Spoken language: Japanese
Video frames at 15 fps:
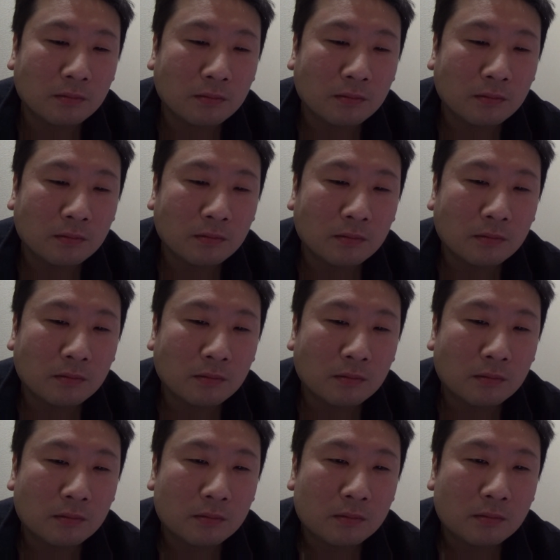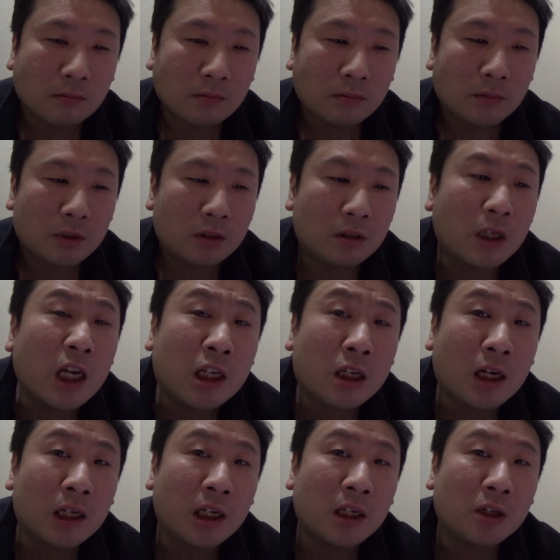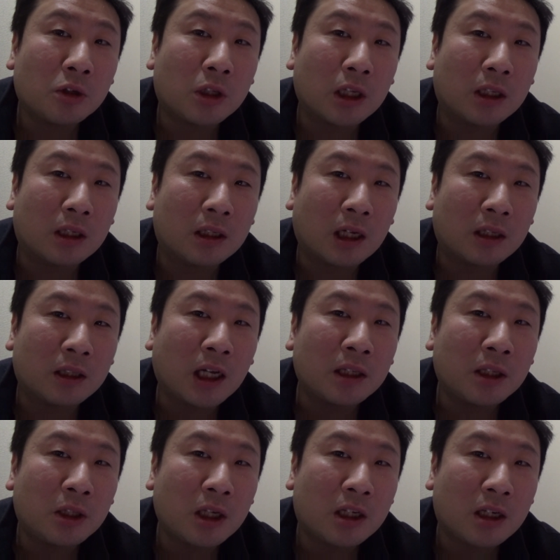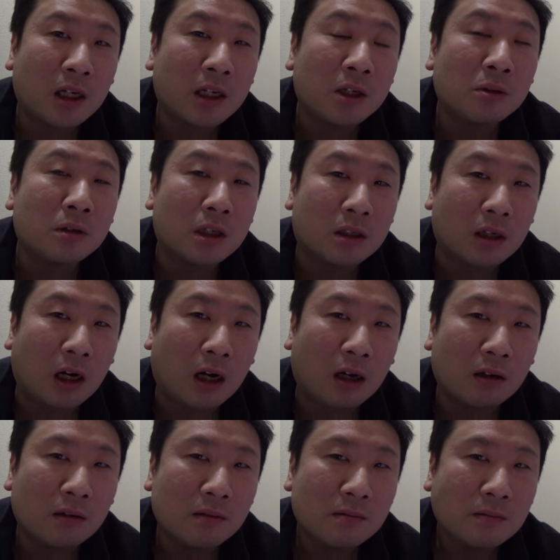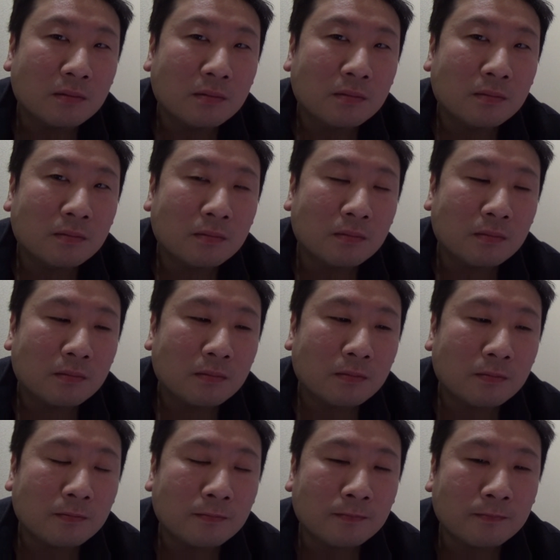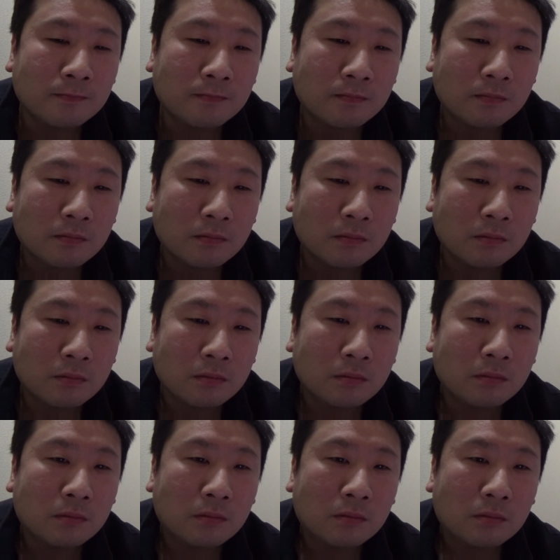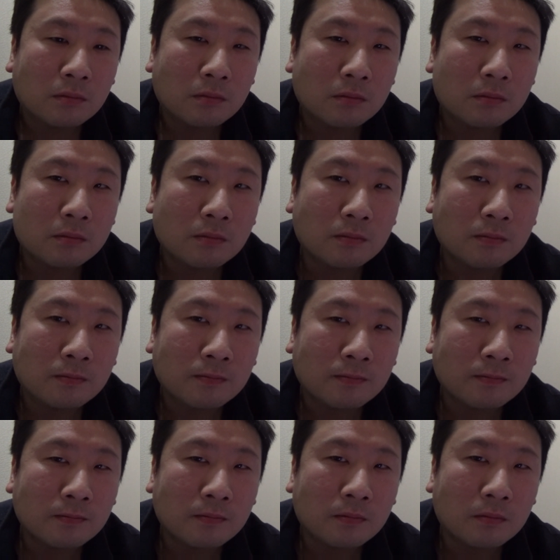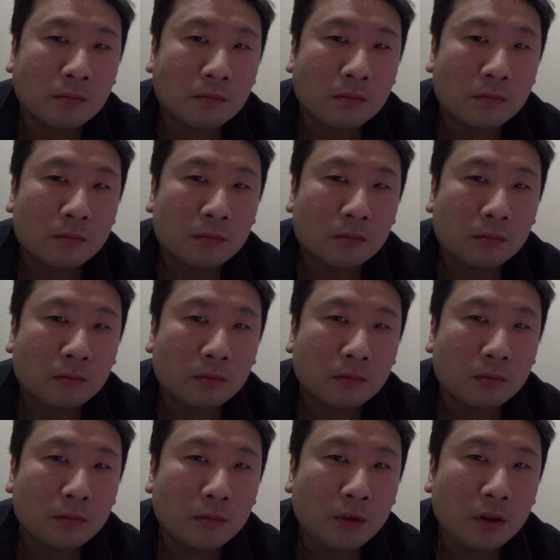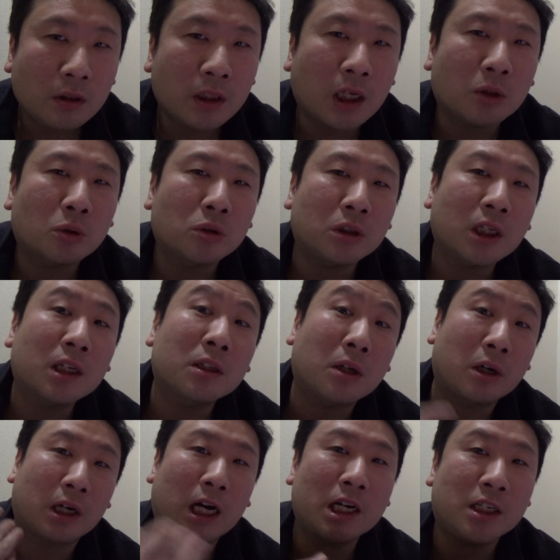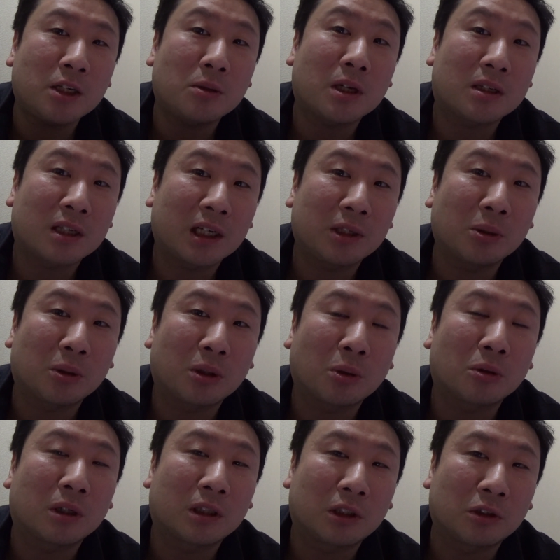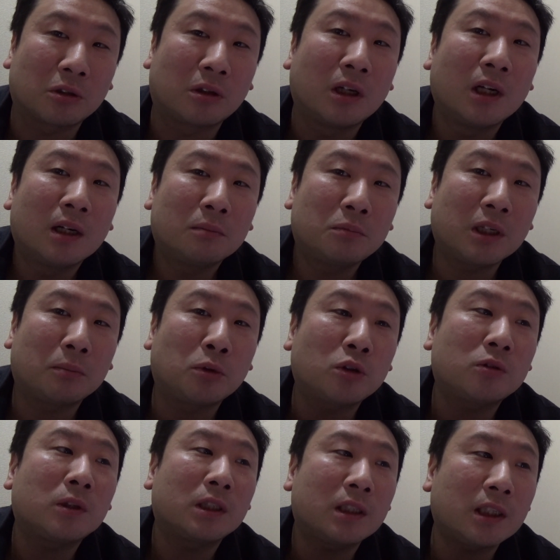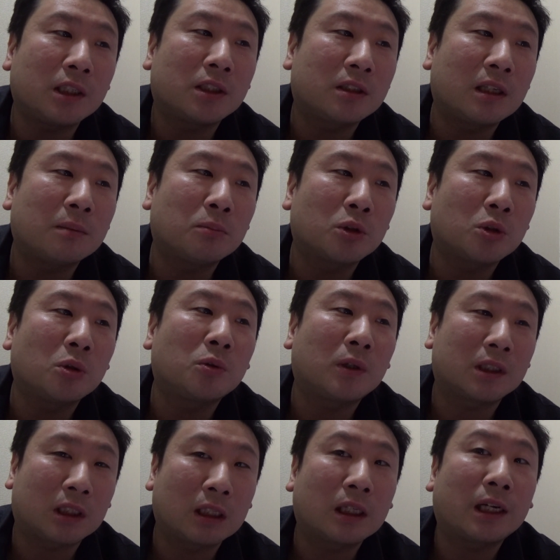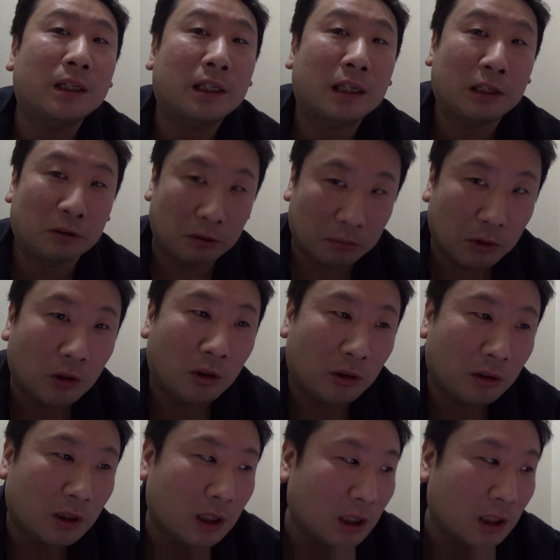詳細を答えできかねてしまうんですができかねるってななんでできかねるんですかはいあの、まあ、誰がというあの個人名ということで関してはですがいやそしたら返してくださいよってことなんですよいや僕はね一銭も損はしてないけれども、はい、